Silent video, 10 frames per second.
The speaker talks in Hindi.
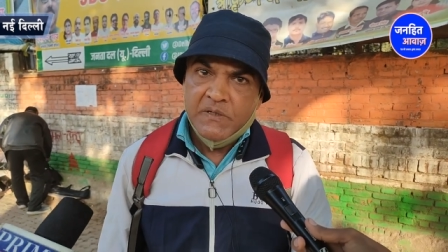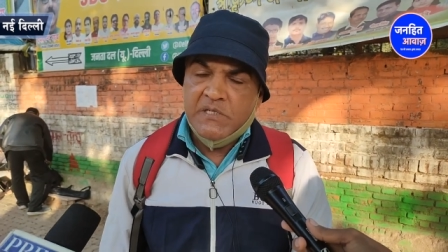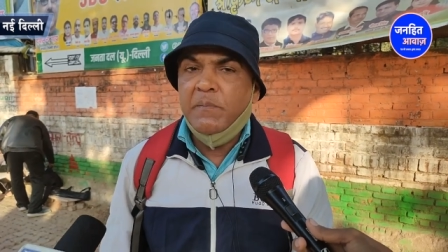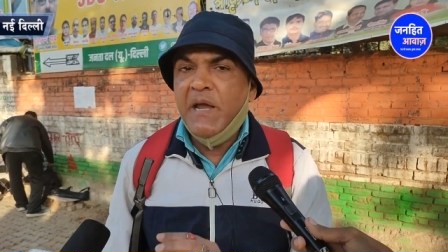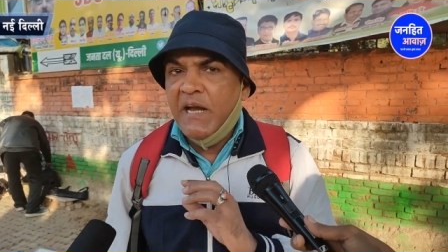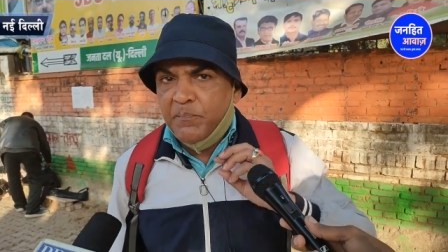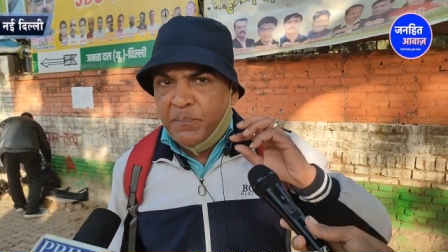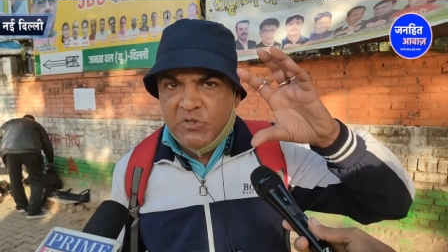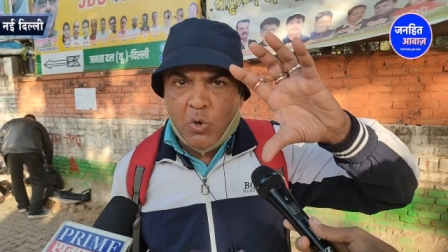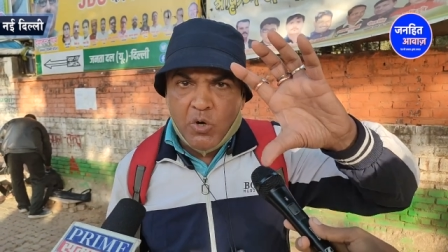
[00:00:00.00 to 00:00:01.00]
जब एक
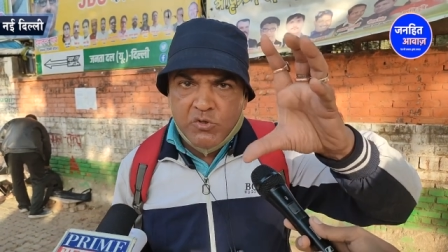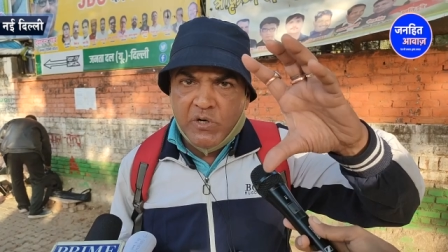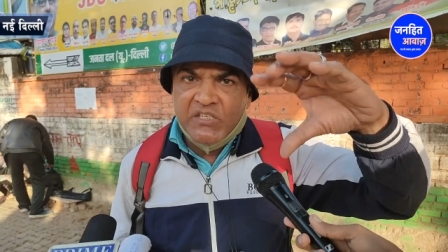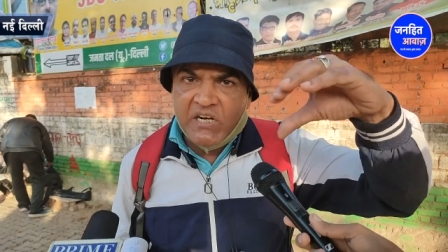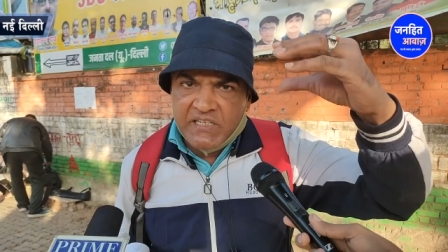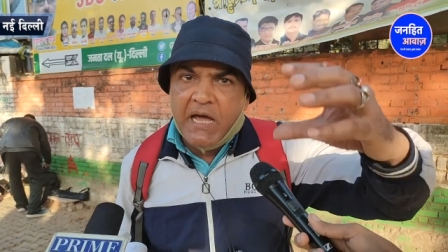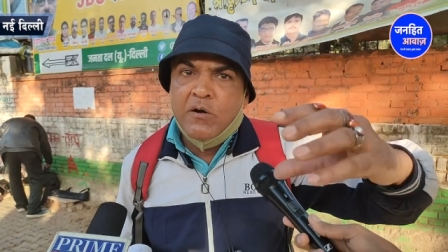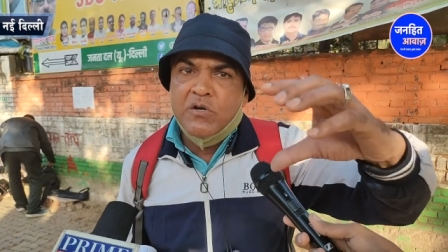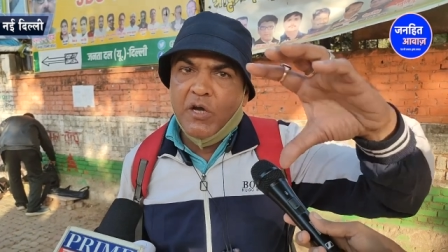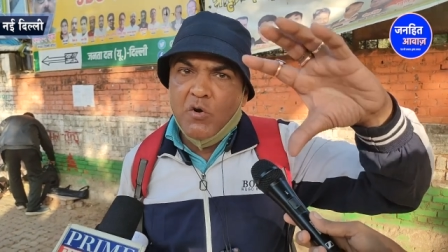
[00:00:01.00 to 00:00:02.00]
छोटे छोटे
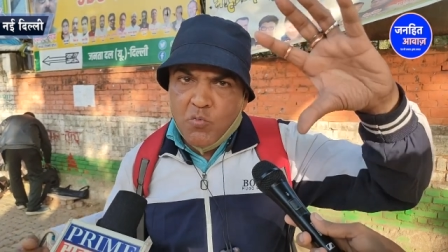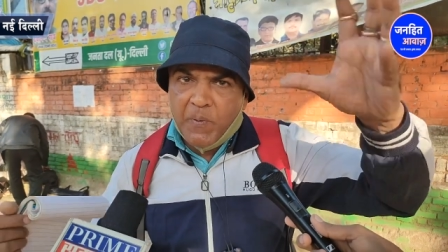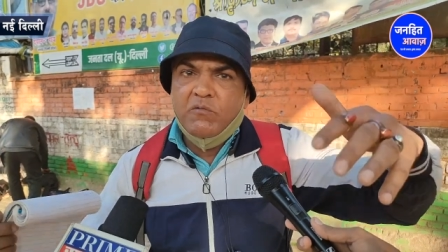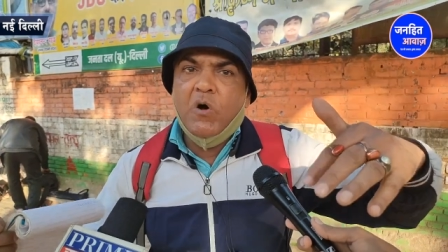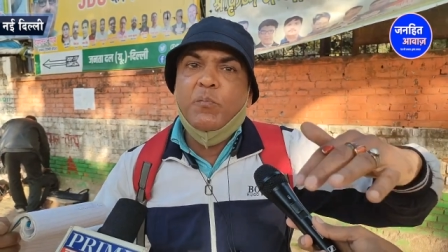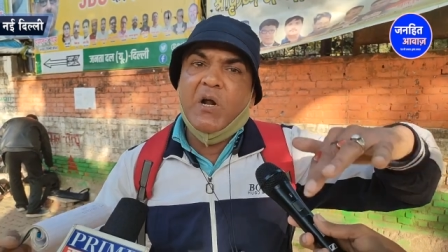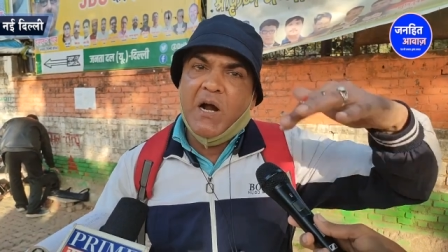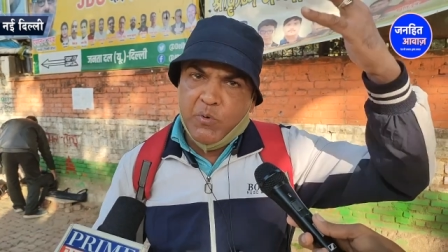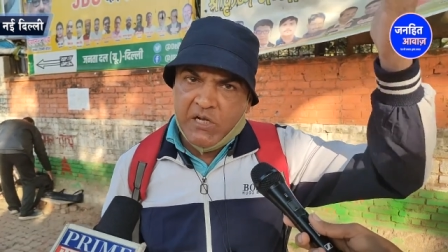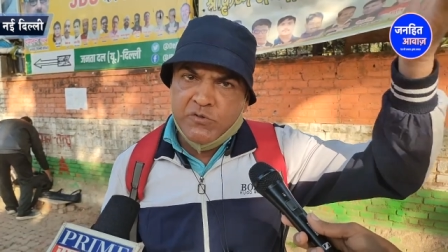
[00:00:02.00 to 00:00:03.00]
चट्टानों के ऊपर वो पूरा
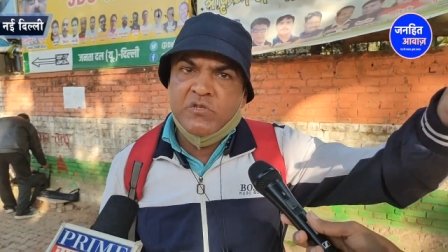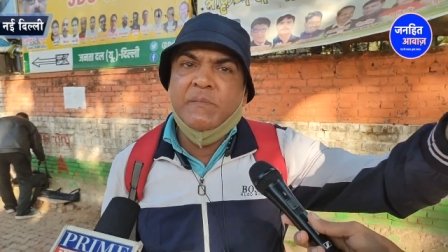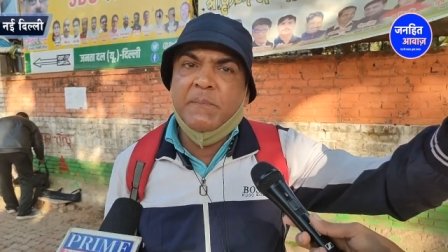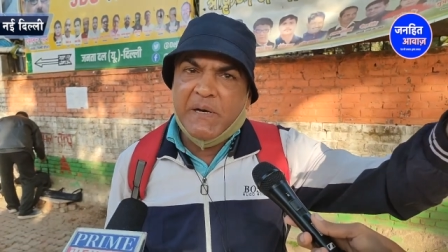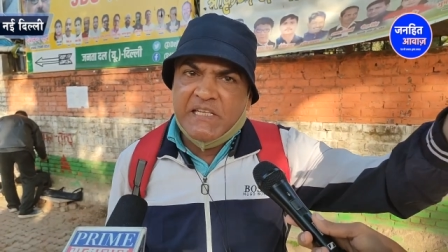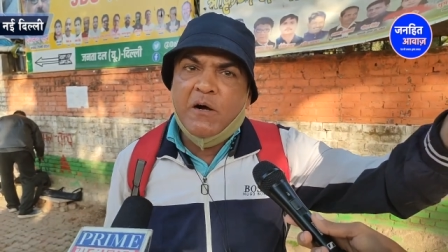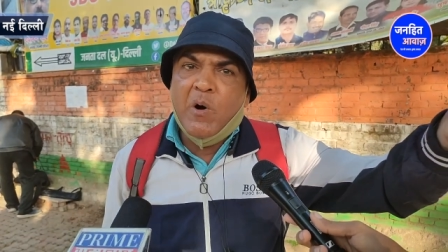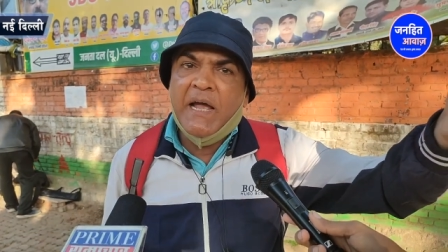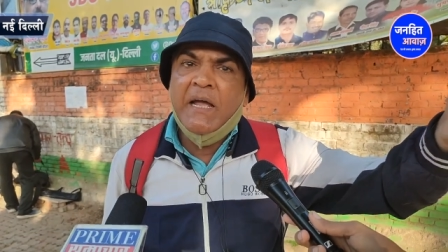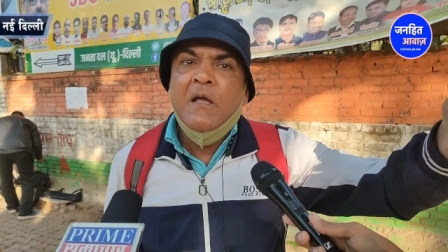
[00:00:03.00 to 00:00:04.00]
का पूरा जोशी मठ बसा
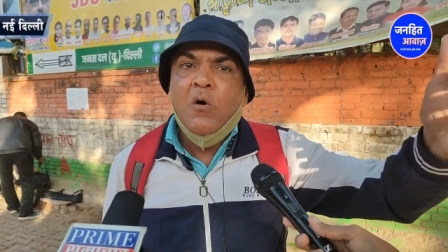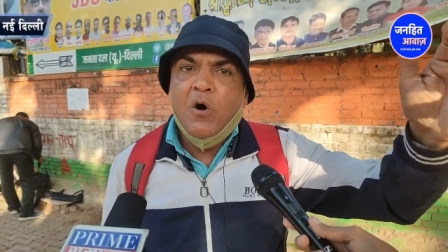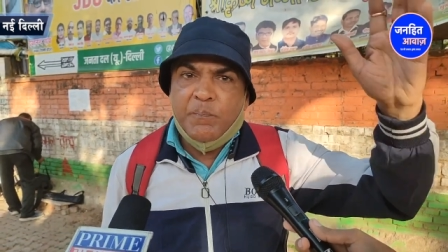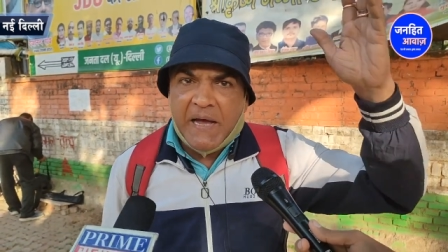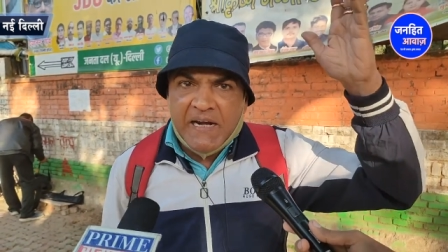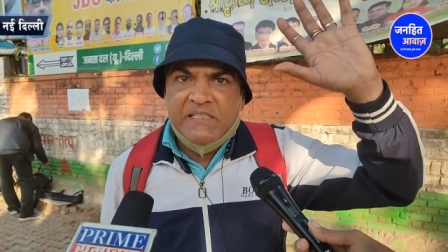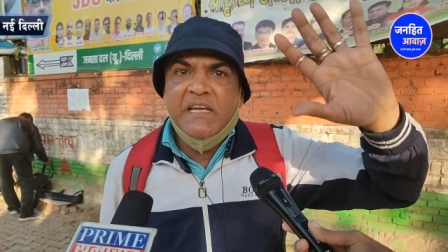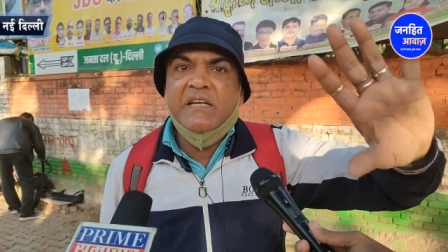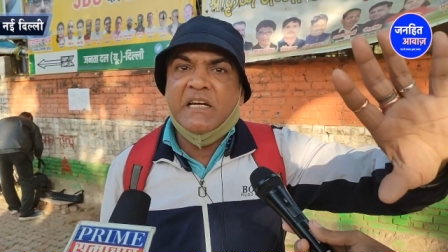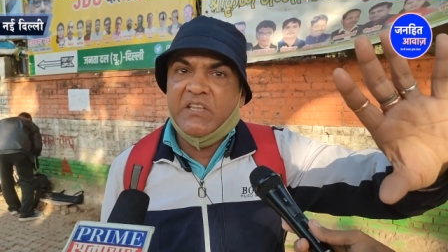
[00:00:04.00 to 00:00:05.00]
हुआ है और पहले से
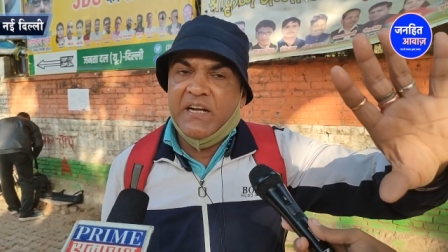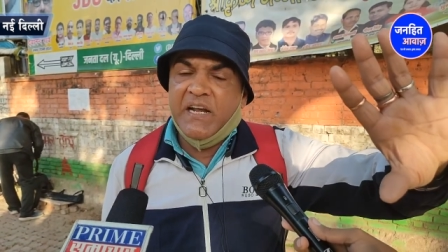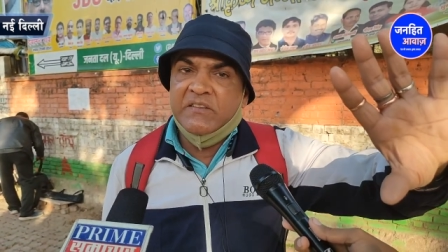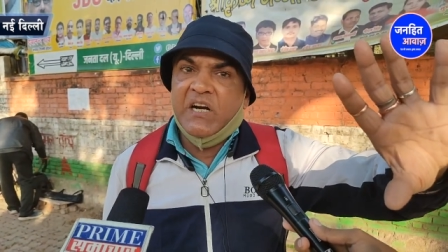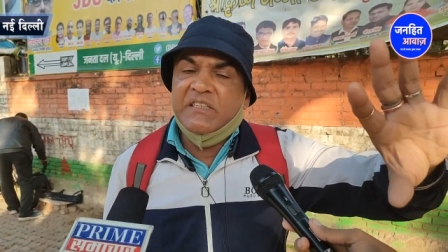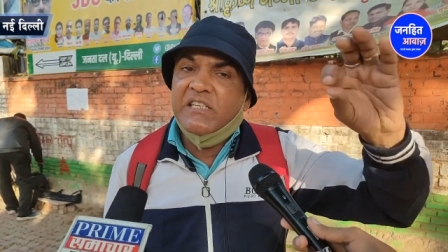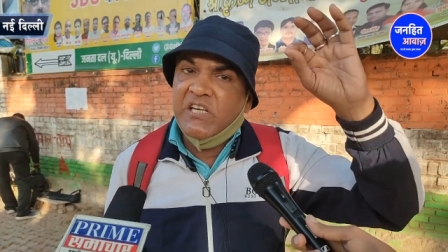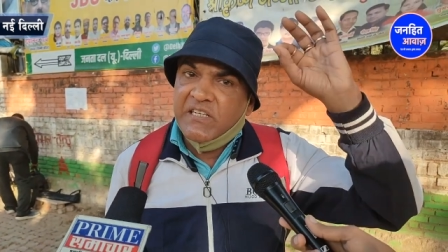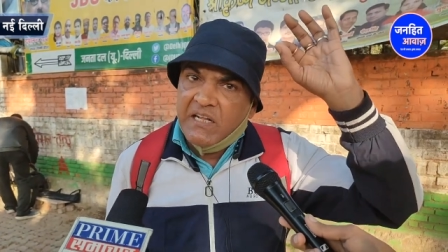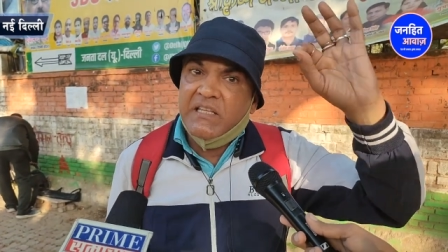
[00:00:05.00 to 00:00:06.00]
ही खतरे के अंदर था
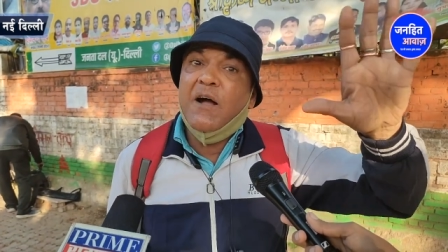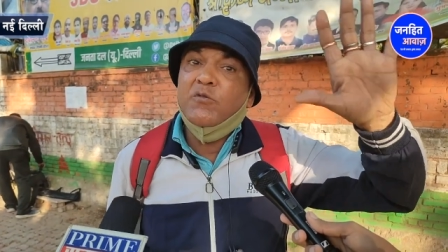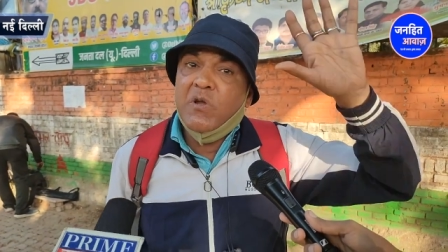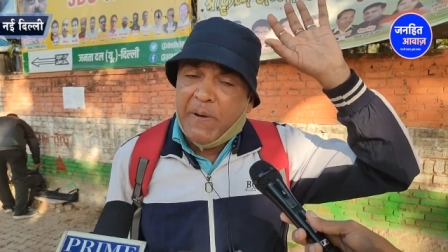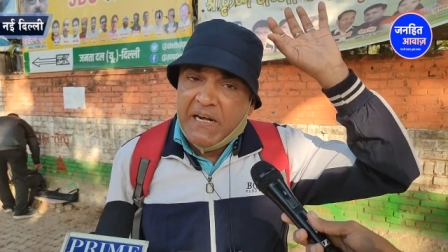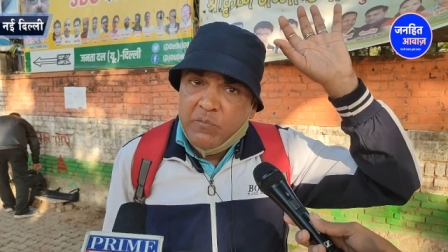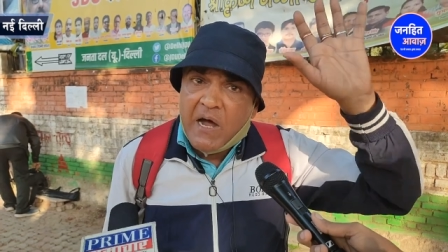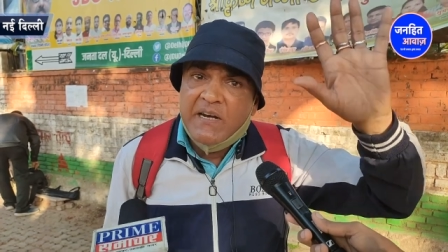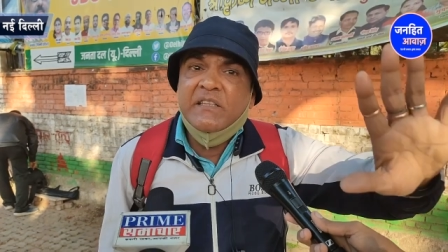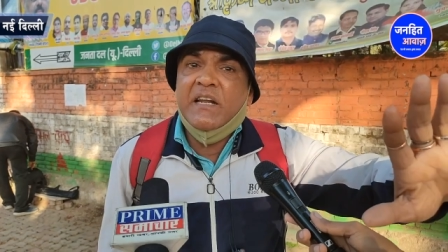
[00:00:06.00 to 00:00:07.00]
सिग्नल था उसे पहली
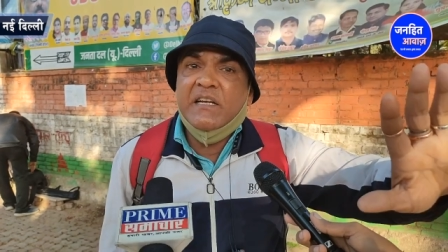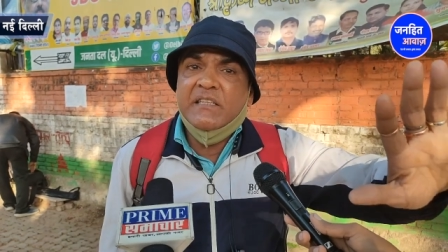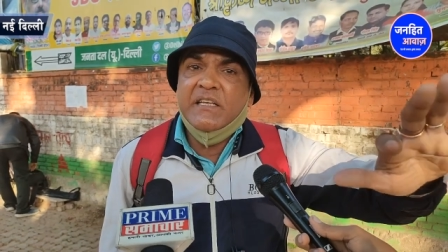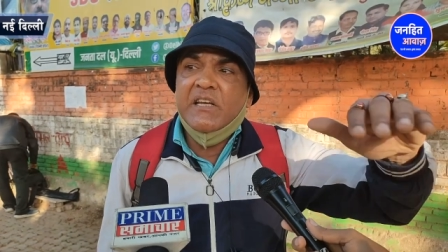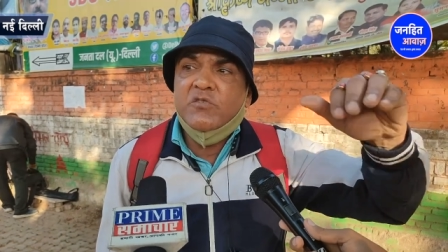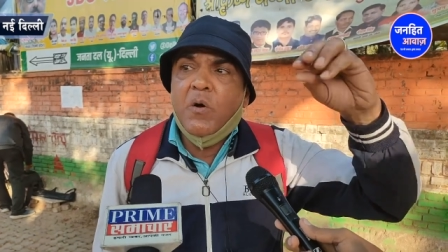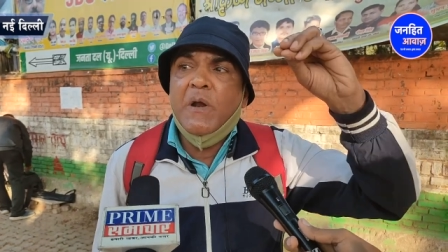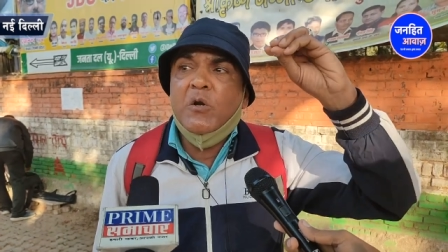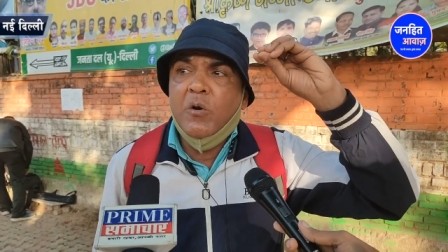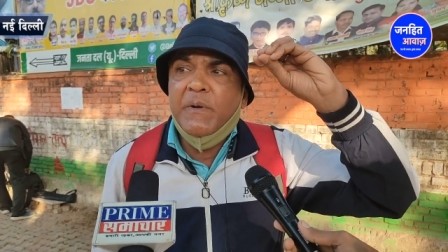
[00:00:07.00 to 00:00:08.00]
वार्निंग दे रखी थी कि इसको
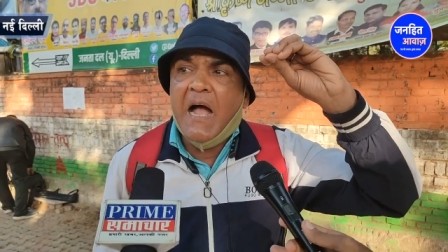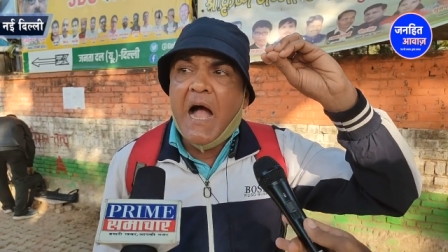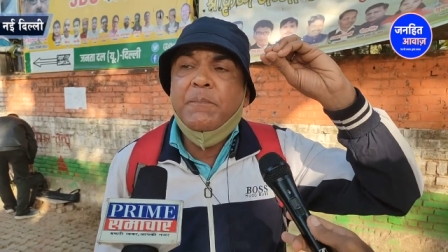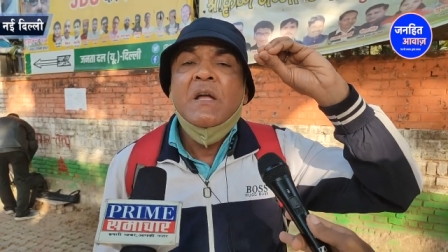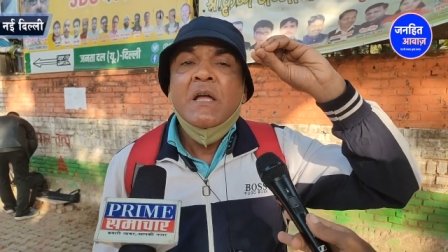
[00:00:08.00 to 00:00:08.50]
बिल्कुल भी आप